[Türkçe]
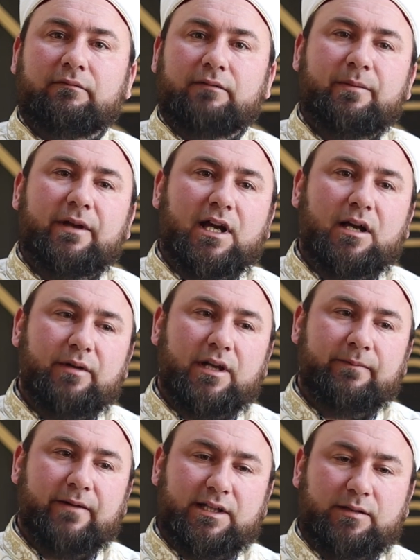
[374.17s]
Ve peygamber
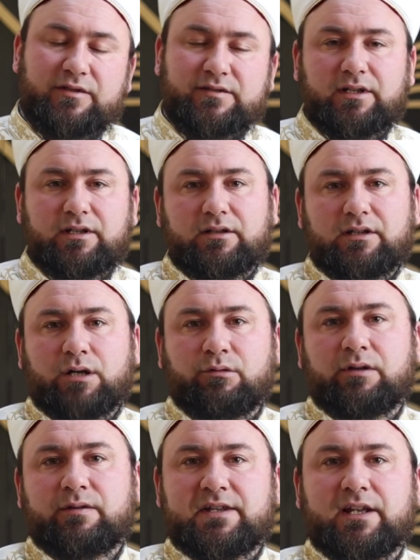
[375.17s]
efendimiz sallallahu
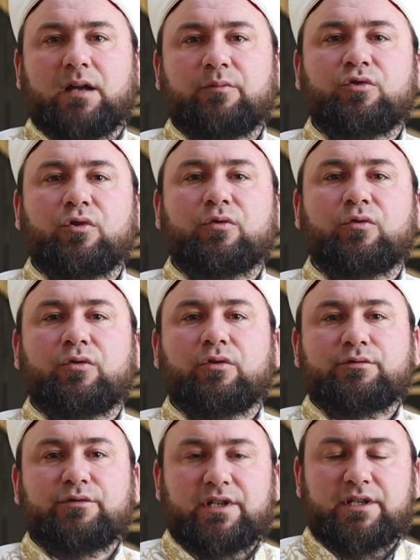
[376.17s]
aleyhi ve sellem yorgun
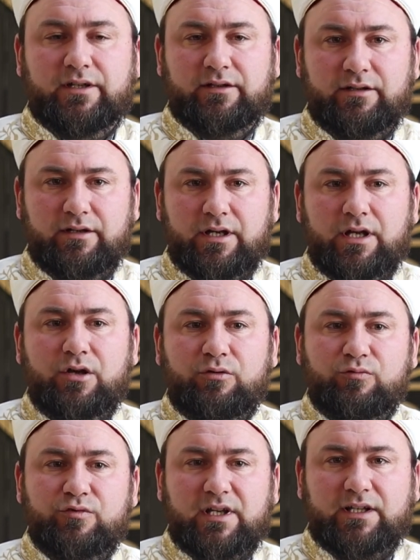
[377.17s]
olduğu için
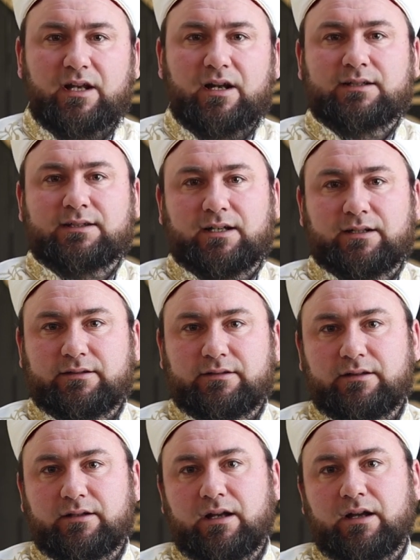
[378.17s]
uzanaraktan,
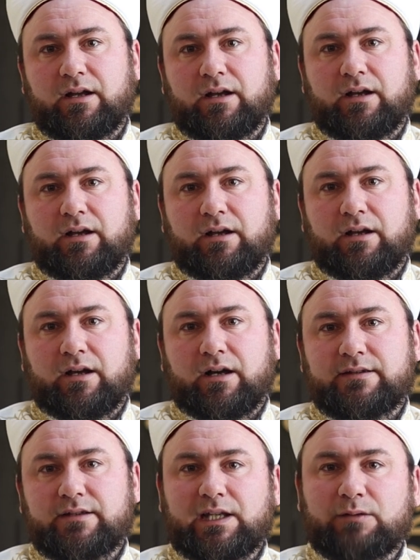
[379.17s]

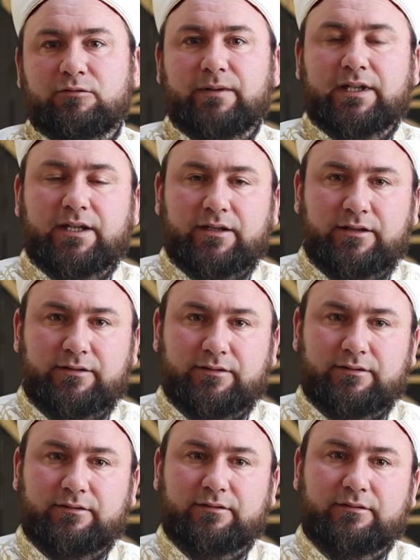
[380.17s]
Hz. Ebu
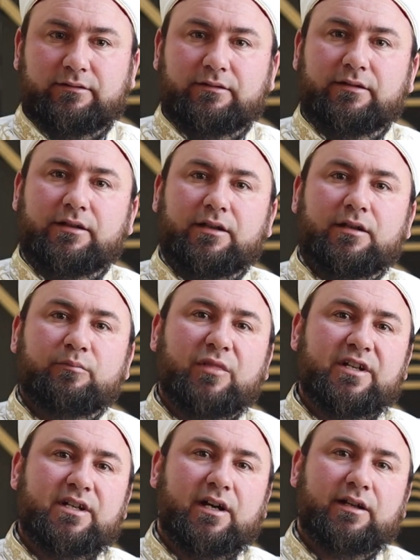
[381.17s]
Bekir'in
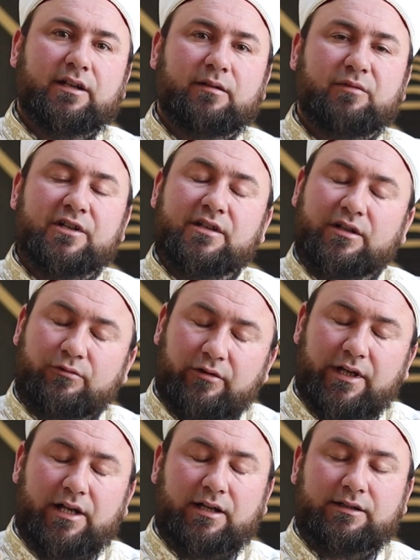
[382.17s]
bacağına başını
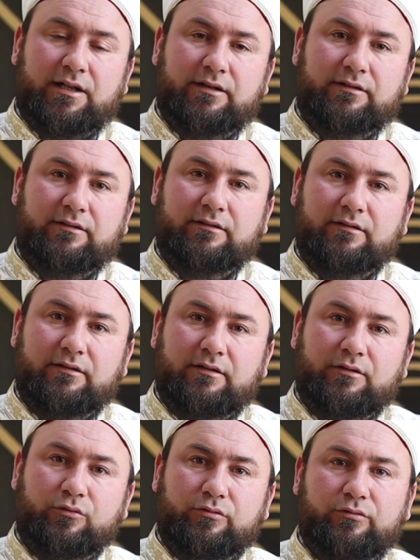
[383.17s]
koyaraktan
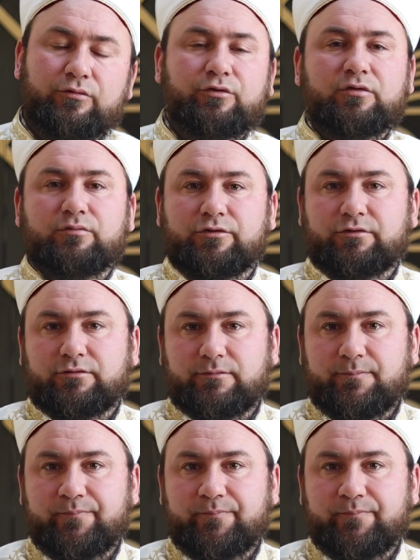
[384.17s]
uyumuş.